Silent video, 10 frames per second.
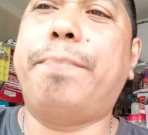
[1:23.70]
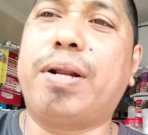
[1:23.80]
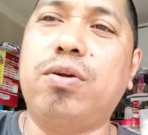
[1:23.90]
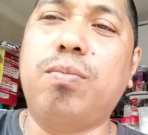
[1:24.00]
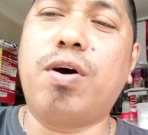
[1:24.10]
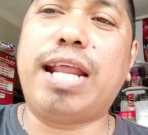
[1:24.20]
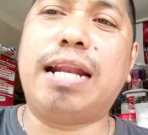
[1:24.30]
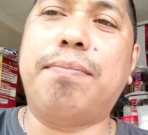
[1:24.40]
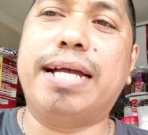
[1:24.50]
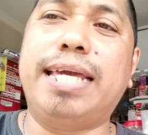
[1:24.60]
perlu
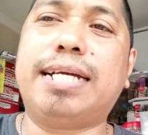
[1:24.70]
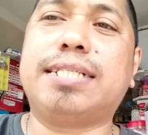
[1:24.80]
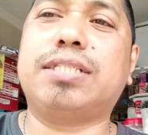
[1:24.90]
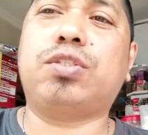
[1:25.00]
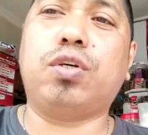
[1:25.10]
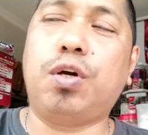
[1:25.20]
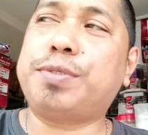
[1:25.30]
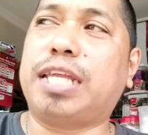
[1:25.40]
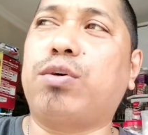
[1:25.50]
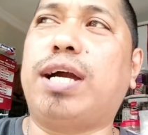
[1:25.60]
modal banyak, cukup
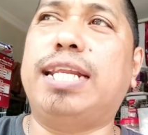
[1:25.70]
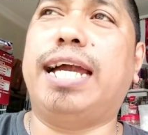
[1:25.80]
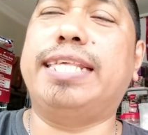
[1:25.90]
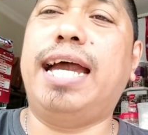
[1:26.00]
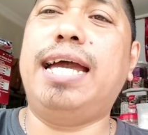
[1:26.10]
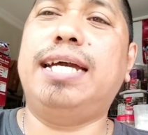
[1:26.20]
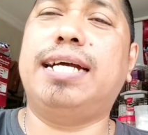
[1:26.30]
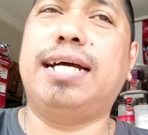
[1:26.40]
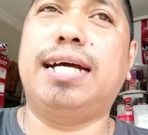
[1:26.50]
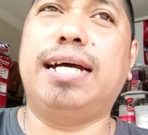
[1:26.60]
satu kali aja
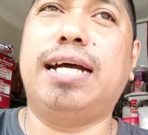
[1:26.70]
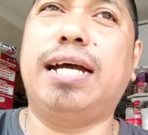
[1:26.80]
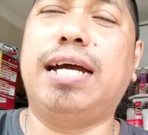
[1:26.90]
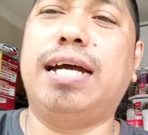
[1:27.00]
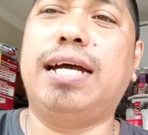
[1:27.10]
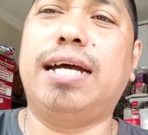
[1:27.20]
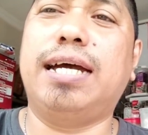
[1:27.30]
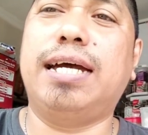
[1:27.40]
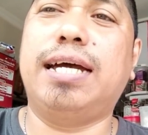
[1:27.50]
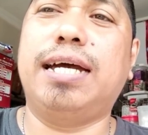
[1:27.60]

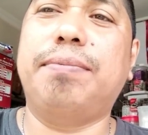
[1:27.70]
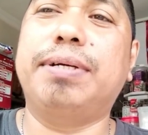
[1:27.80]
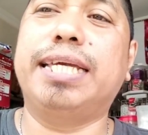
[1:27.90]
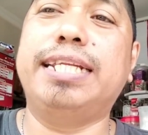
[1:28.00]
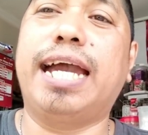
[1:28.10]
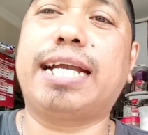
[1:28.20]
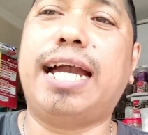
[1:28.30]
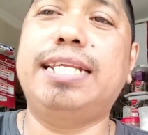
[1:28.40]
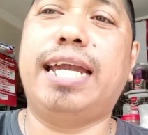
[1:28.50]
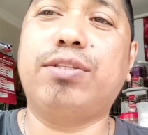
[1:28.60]
uh,
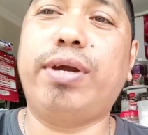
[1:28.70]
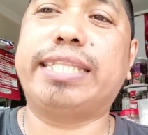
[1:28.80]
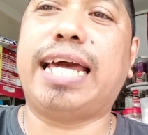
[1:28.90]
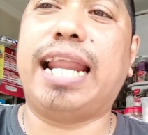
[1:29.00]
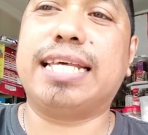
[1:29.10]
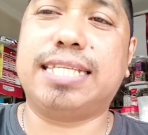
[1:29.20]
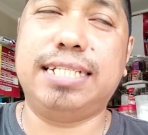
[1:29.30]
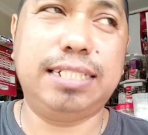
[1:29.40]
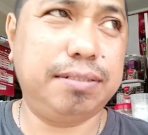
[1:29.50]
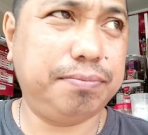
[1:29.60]
menyediakan yaitu etalase